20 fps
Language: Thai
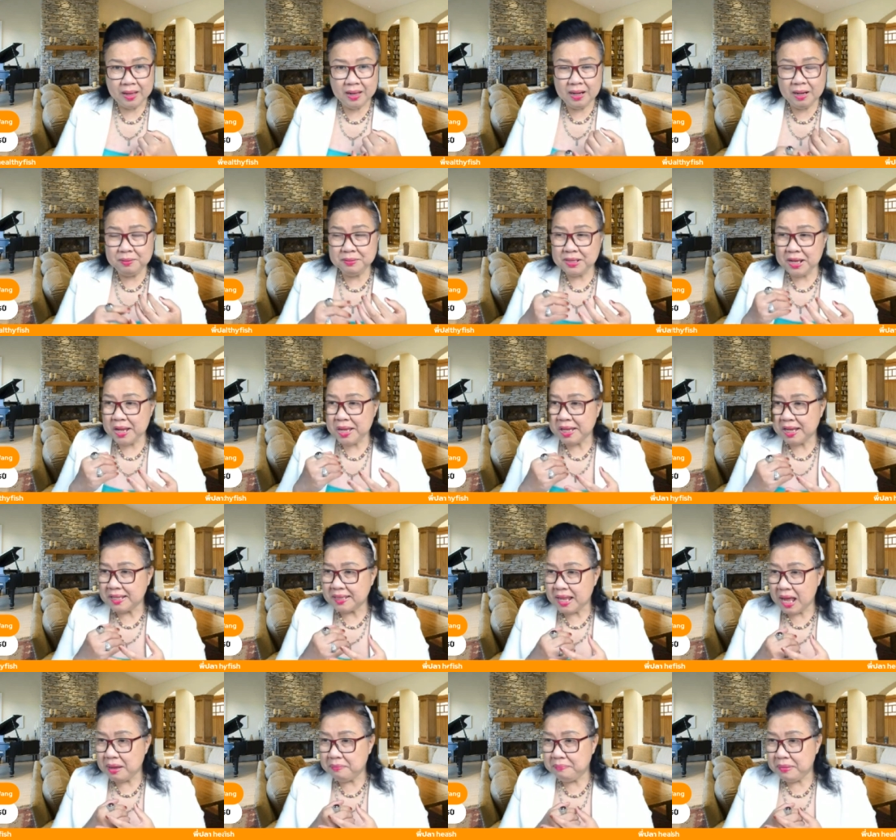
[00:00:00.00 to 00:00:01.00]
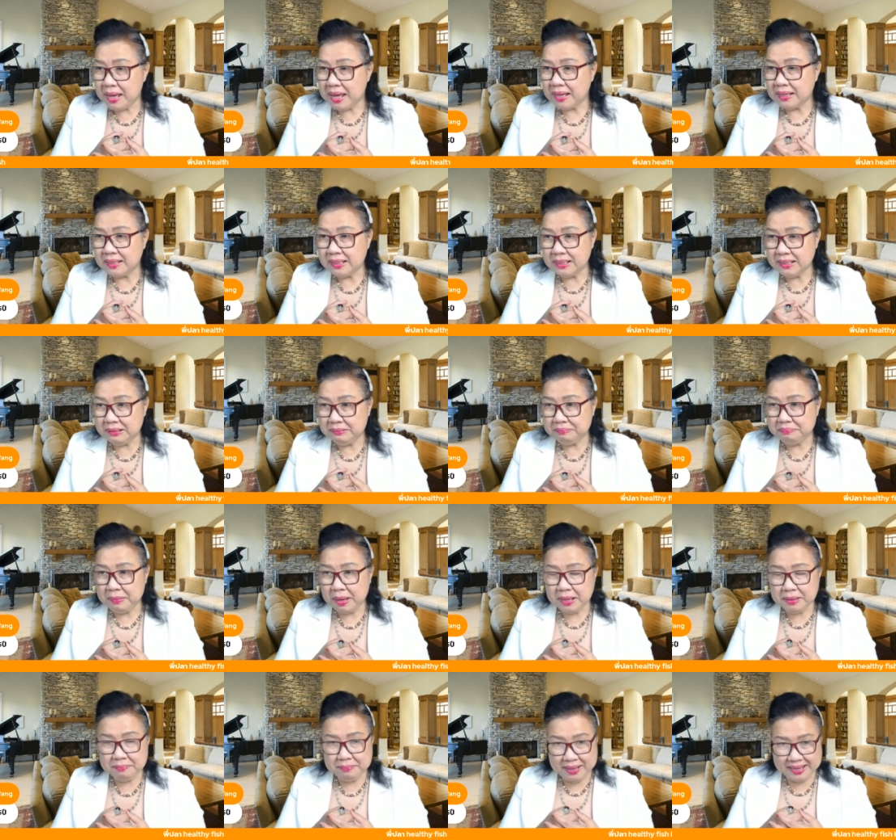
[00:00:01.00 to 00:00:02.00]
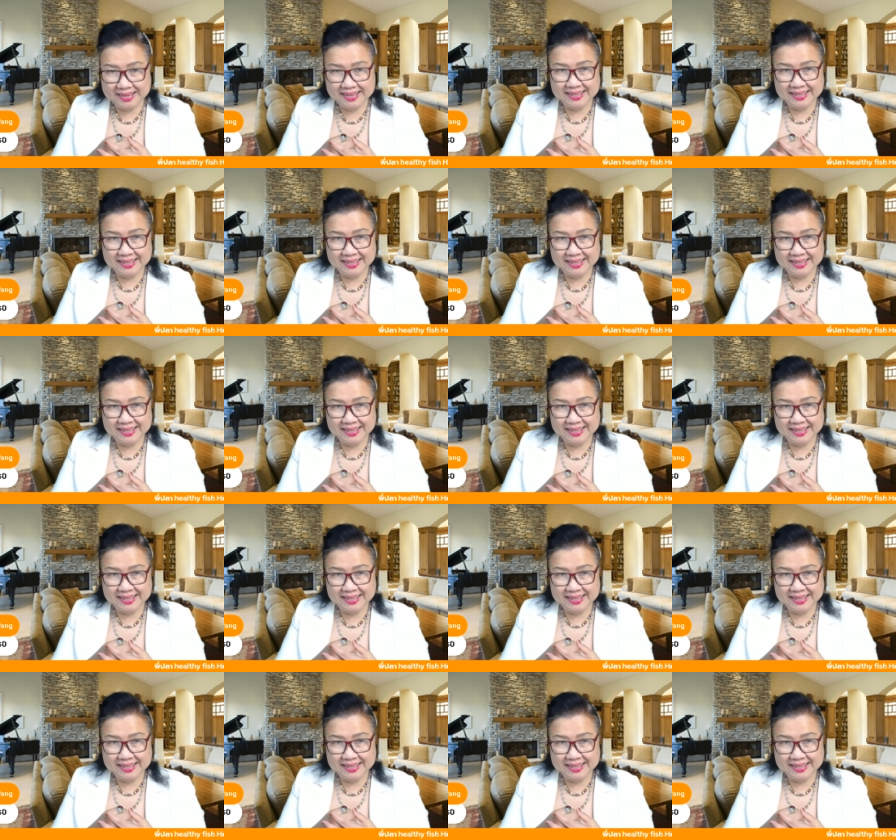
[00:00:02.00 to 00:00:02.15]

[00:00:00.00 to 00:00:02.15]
เราใช้สายตามากเกินไปไหม